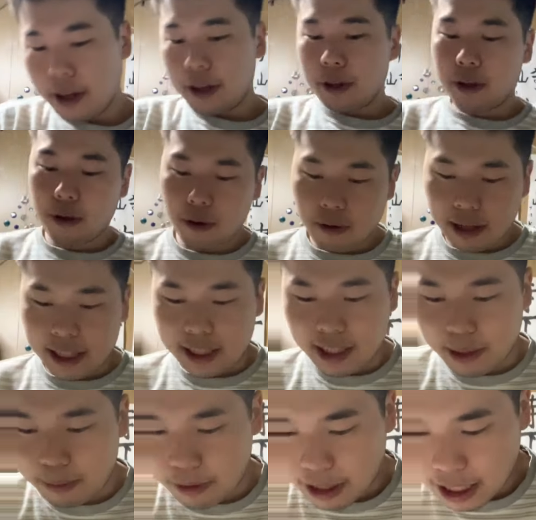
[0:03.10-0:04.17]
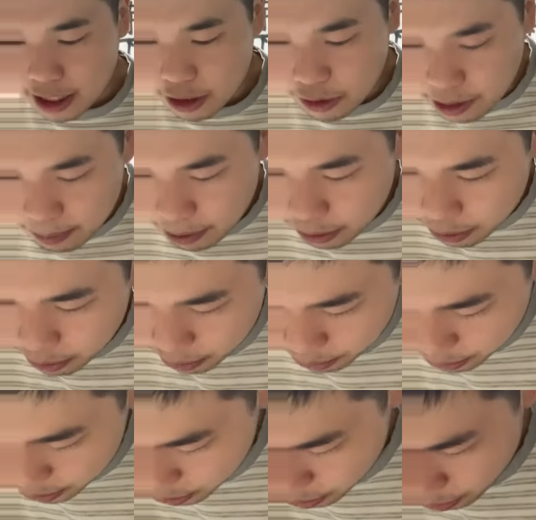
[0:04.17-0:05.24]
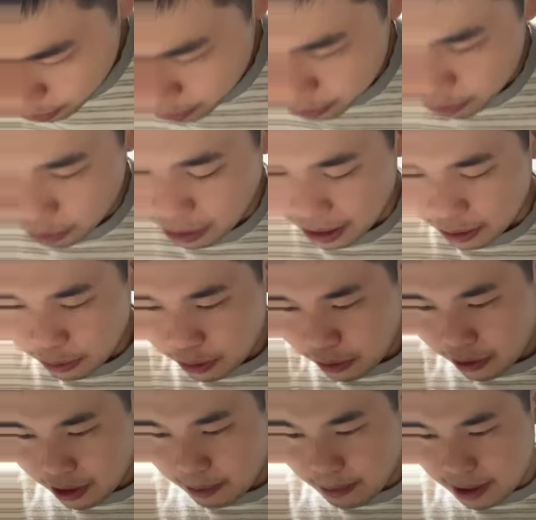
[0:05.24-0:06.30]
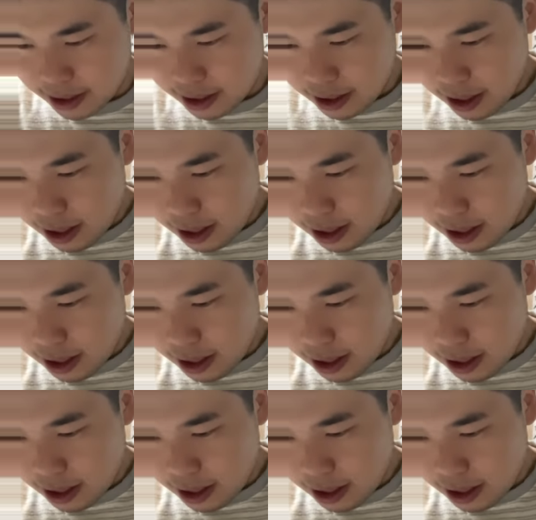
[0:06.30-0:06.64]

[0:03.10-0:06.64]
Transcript: 今日はですね、昔と今の服装とかいろいろ言います。